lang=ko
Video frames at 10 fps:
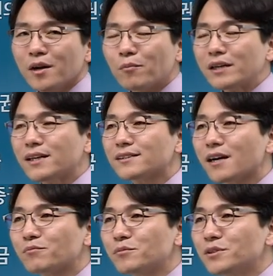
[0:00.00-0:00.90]

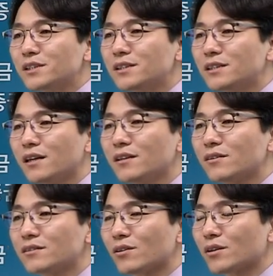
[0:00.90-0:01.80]
파생상품은 진짜
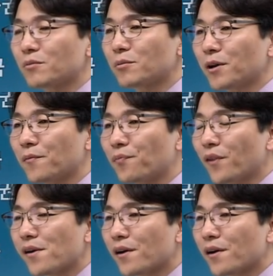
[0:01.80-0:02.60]
이거는 어떻게 보면